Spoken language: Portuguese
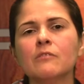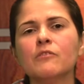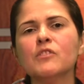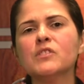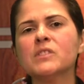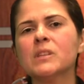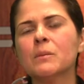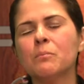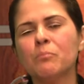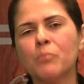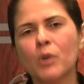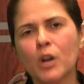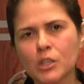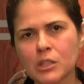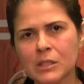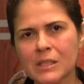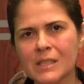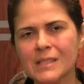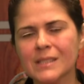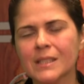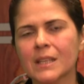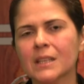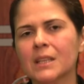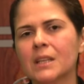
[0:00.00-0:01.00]
você pode
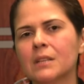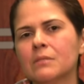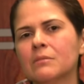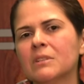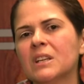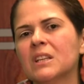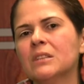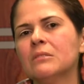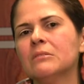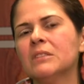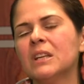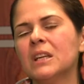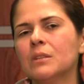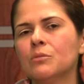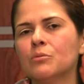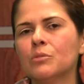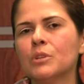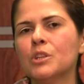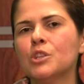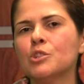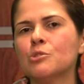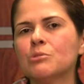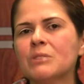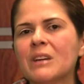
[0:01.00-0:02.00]
casar aqui no Reino Unido
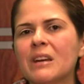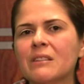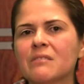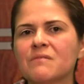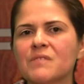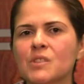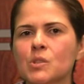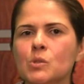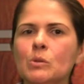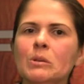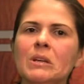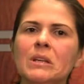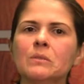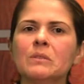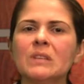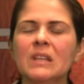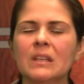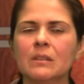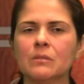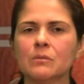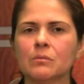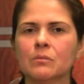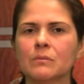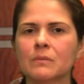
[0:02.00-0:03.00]
e tirar o visto do Reino
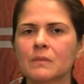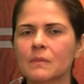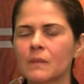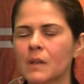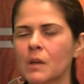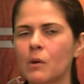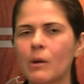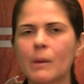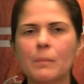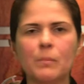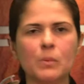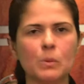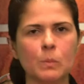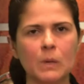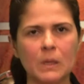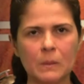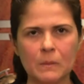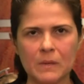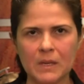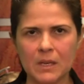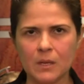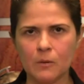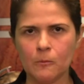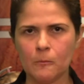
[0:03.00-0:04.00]
Unido. Não é
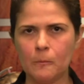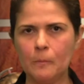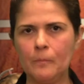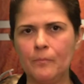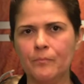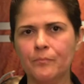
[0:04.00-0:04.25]
problema nenhum.